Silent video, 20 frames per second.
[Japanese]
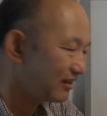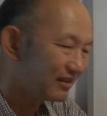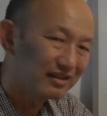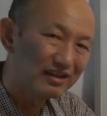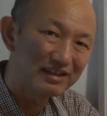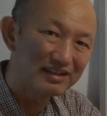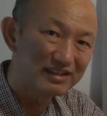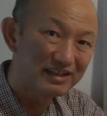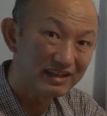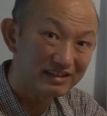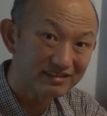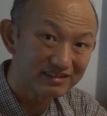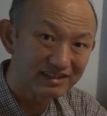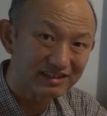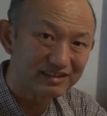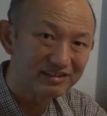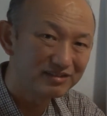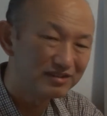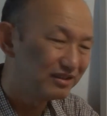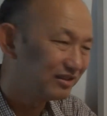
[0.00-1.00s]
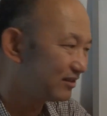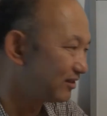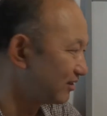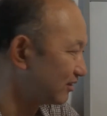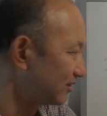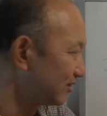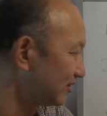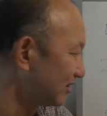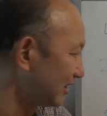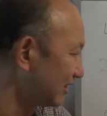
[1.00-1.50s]
で、気圧が低い
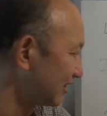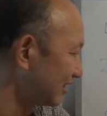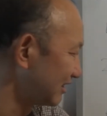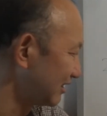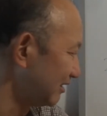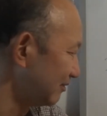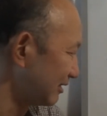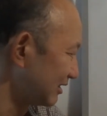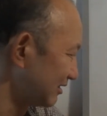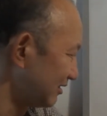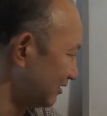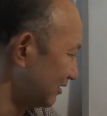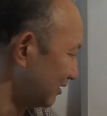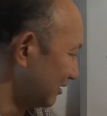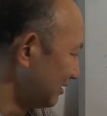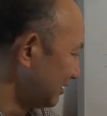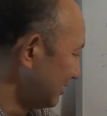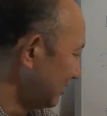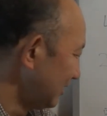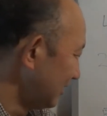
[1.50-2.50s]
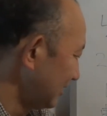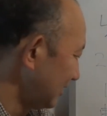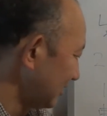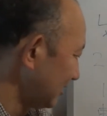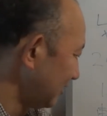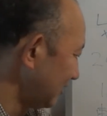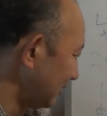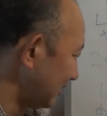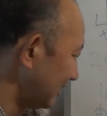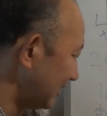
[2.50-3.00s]
とどうなるかって言いますと、
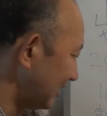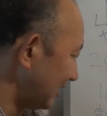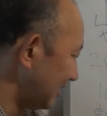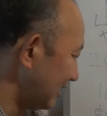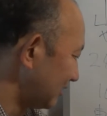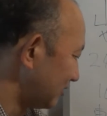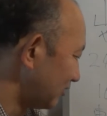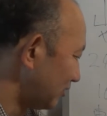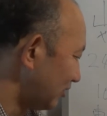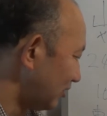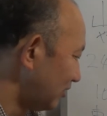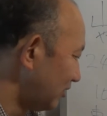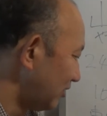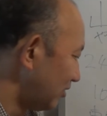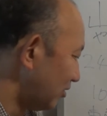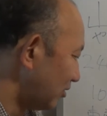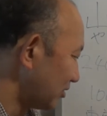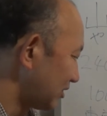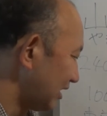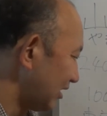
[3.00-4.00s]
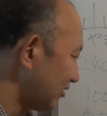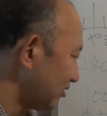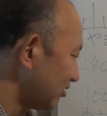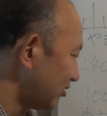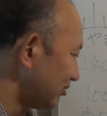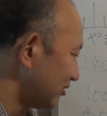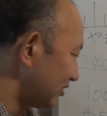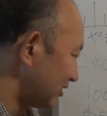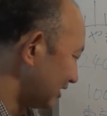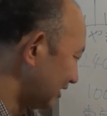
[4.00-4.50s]
例えばね、えっと、お茶を
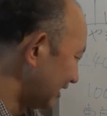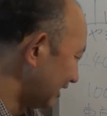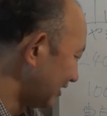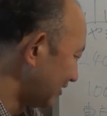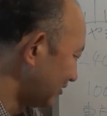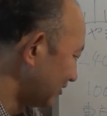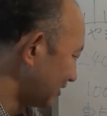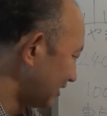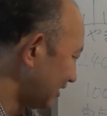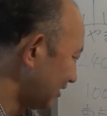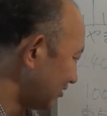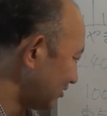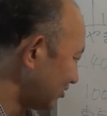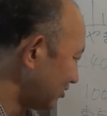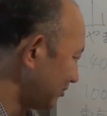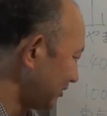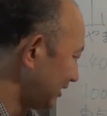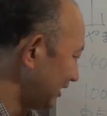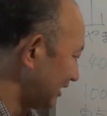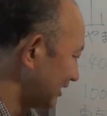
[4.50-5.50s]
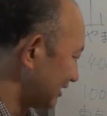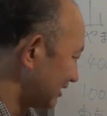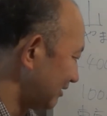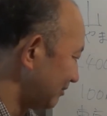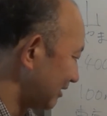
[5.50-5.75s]
飲むときね、お茶を飲みたいです。